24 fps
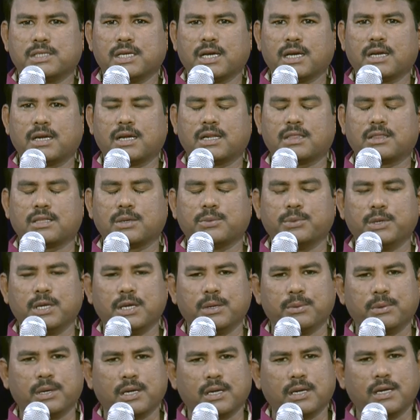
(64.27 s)
జాగ్రత్త
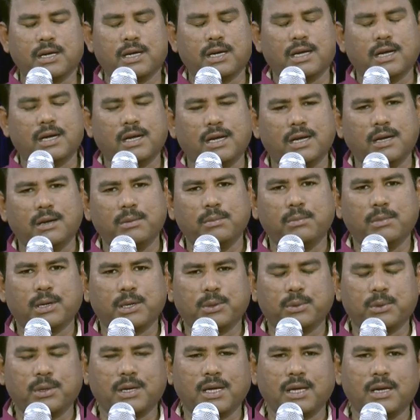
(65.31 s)
వినేవారుగా
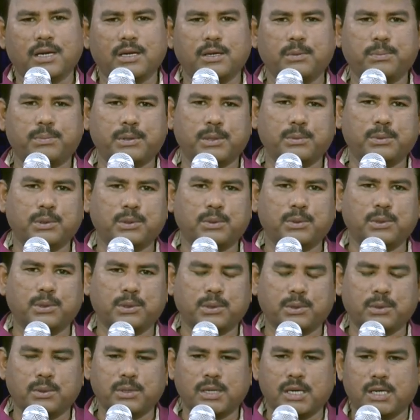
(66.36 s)
మనం ఉండాలని ప్రభు
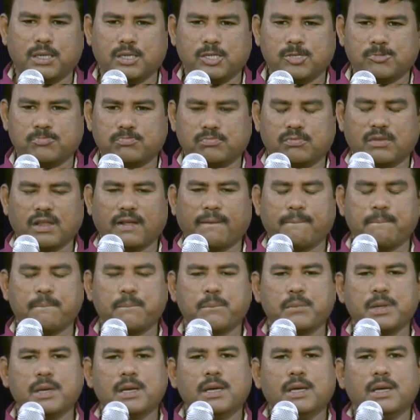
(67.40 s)
కోరుకుంటున్నాడు
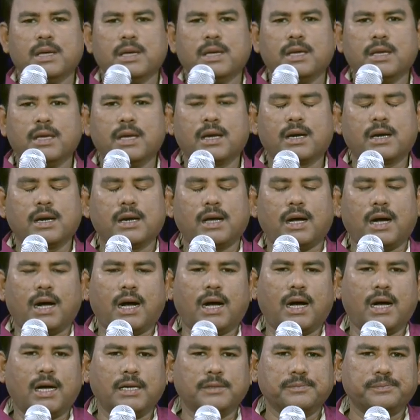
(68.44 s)
ఇక్కడ
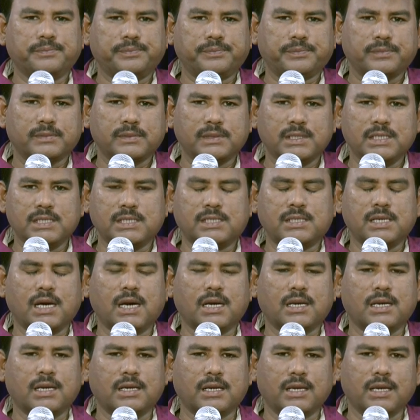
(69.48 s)

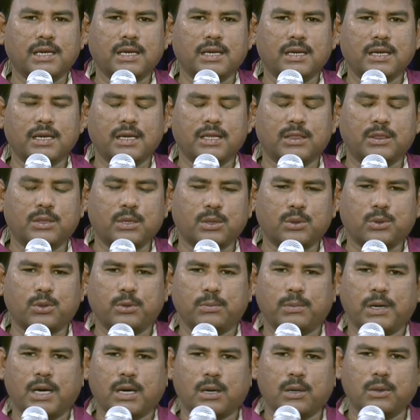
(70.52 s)
ఇసాక్కి ఇద్దరు
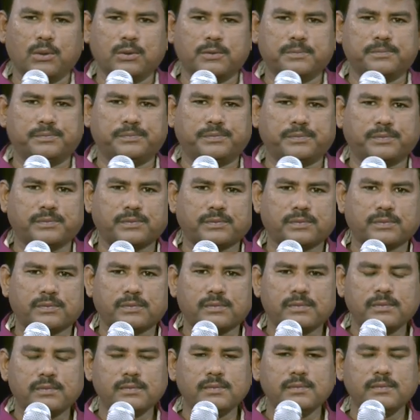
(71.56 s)
కుమారులు
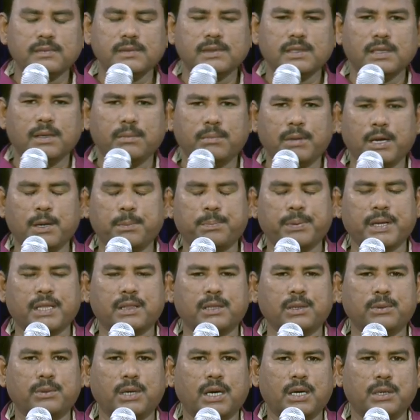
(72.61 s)
మరి
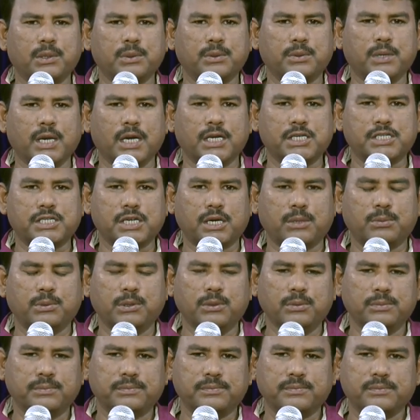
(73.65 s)
పెద్దవాడు
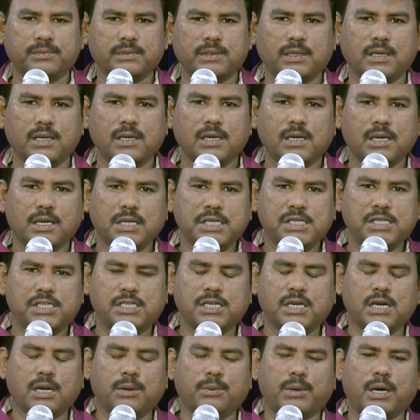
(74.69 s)
యేషావు
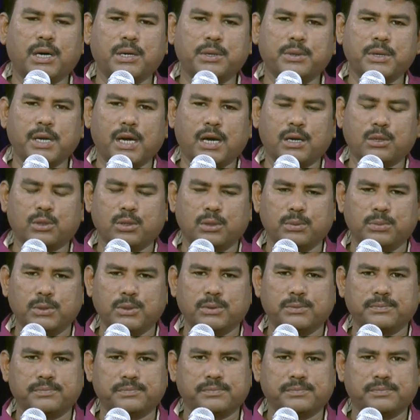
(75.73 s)
చిన్నవాడు యాకోబు